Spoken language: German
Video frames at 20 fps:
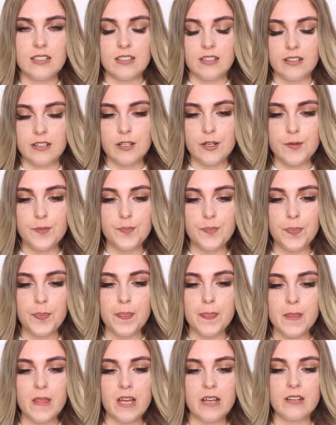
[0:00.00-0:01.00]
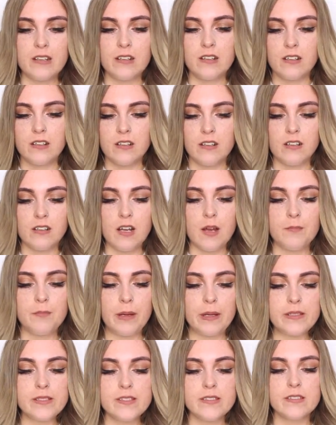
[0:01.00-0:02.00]
Ähm, am
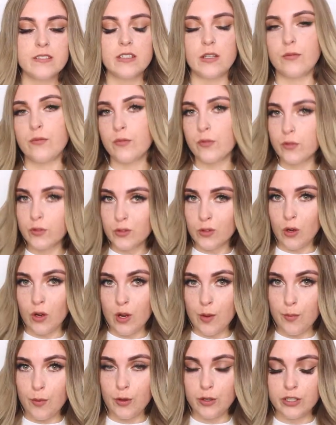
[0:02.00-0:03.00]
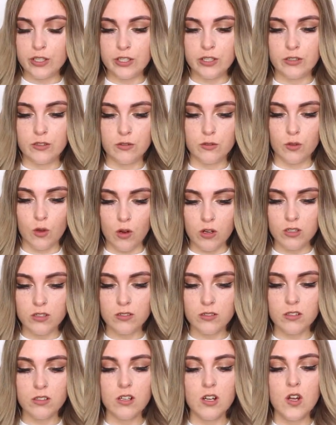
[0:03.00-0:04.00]
besten, ihr föhnt euer Pony
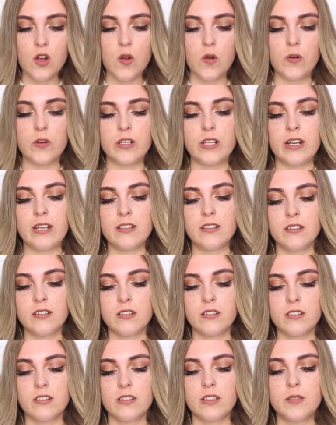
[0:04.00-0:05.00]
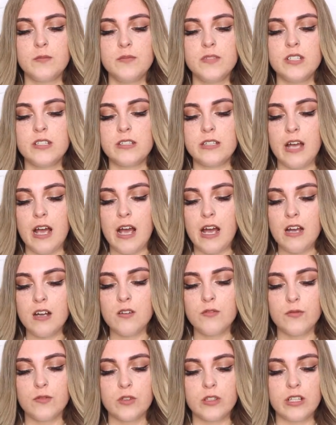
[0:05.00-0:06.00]
trocken und dann nehmt ihr die
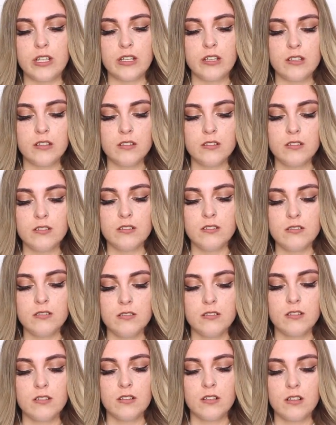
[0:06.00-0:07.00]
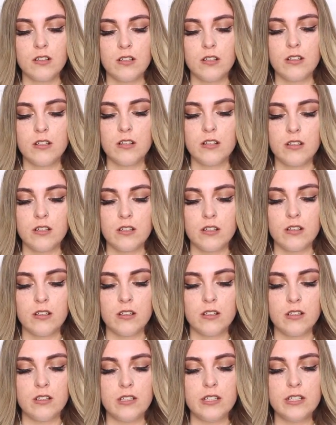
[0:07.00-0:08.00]
Haare von hier hinten,
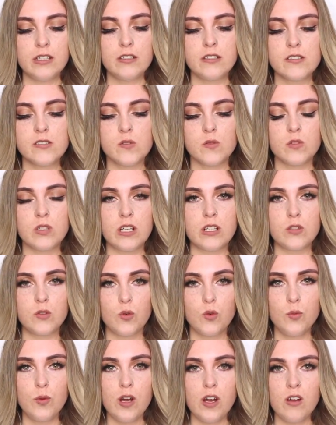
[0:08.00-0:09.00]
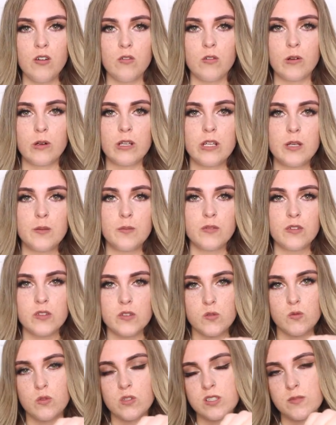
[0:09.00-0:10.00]
legt die so da drüber und hebt
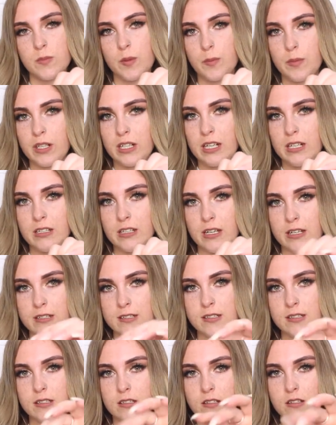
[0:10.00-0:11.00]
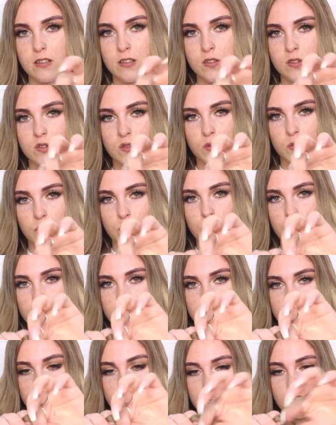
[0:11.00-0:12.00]
es kurz mit dem Kletteisen so
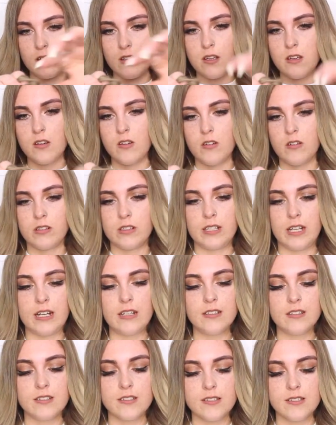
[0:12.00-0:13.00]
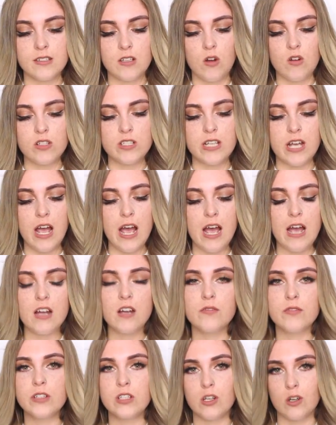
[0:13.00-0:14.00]
fest. Und dann sind auch die
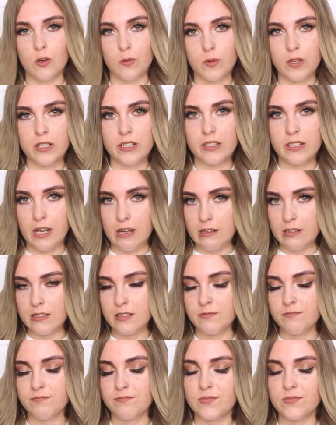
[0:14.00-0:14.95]
Haare wieder über die Naht.